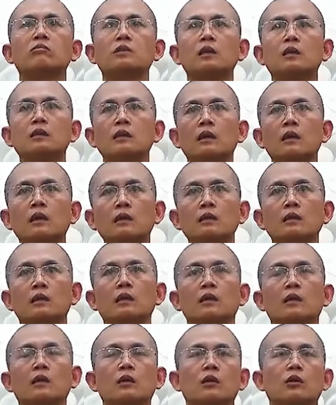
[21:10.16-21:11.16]
đức lớn
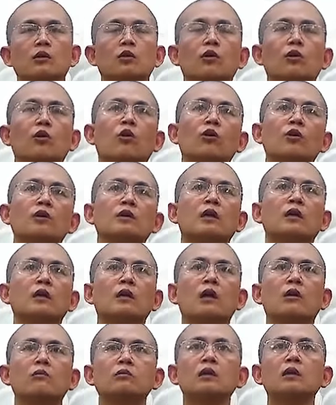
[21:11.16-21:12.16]
rồi hồi hướng
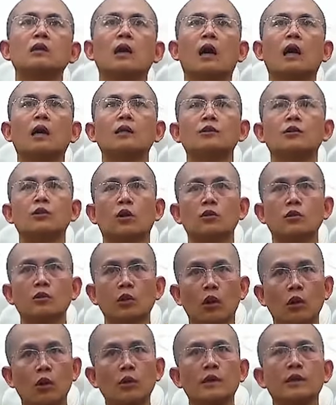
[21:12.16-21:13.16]
công đức ấy cho
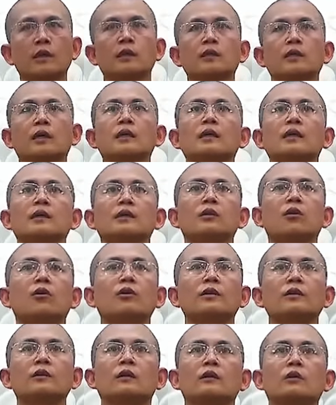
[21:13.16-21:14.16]
tôi thì
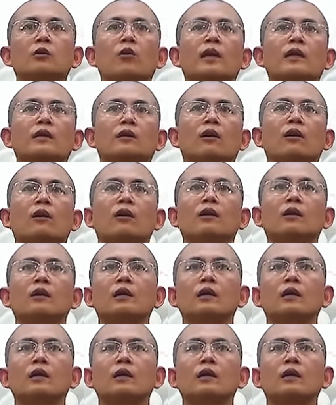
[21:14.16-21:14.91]
tôi được thoát khỏi